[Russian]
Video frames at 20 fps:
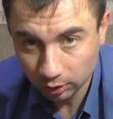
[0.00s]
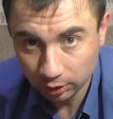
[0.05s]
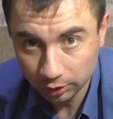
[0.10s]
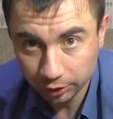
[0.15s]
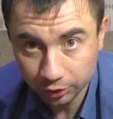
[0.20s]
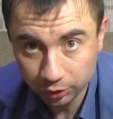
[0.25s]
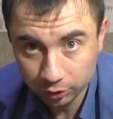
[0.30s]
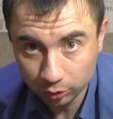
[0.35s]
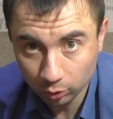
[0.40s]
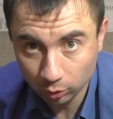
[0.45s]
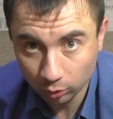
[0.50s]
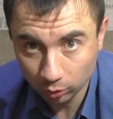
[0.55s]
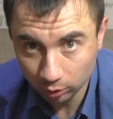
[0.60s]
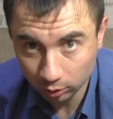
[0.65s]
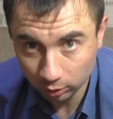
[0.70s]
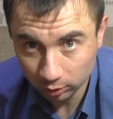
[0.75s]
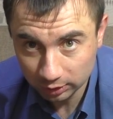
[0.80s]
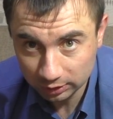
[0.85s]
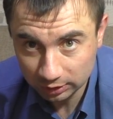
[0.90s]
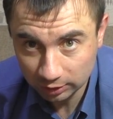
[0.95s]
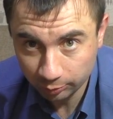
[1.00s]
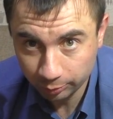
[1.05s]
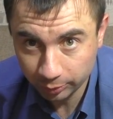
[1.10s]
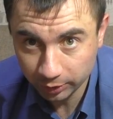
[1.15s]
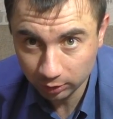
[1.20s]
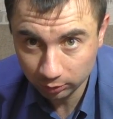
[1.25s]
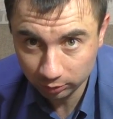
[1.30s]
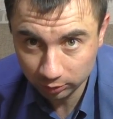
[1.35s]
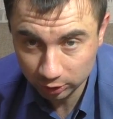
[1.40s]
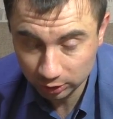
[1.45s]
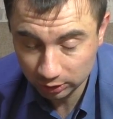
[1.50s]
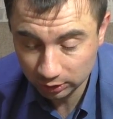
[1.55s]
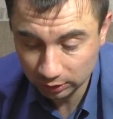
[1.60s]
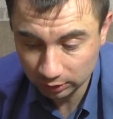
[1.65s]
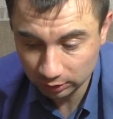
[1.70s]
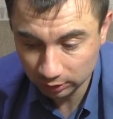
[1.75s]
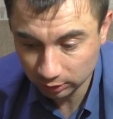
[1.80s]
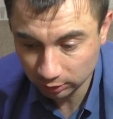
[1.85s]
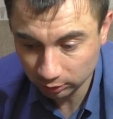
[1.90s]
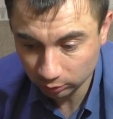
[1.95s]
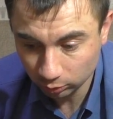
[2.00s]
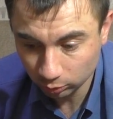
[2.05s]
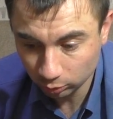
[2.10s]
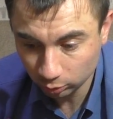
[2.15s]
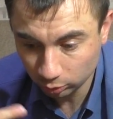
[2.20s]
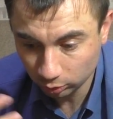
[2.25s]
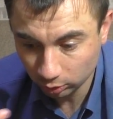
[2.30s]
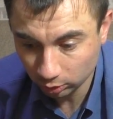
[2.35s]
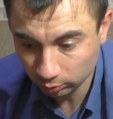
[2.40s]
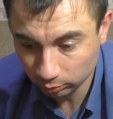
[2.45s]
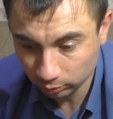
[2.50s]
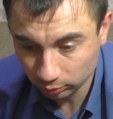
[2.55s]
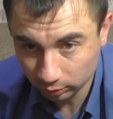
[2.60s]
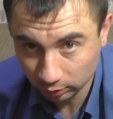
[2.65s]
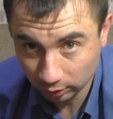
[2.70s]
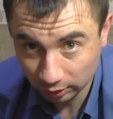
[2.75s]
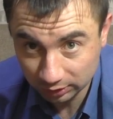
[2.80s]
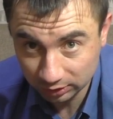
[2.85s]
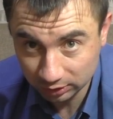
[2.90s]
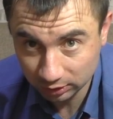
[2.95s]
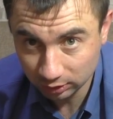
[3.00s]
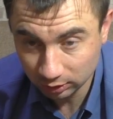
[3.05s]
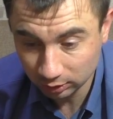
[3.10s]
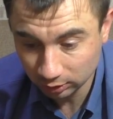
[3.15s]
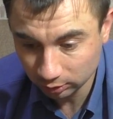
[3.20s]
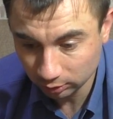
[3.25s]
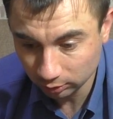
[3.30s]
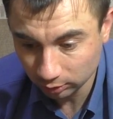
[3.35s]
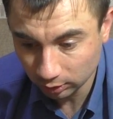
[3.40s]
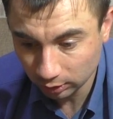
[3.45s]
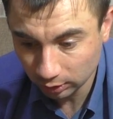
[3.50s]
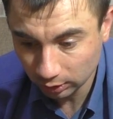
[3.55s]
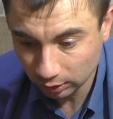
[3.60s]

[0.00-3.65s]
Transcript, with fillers: И не трогал. Если в первый же день я утром разъединил,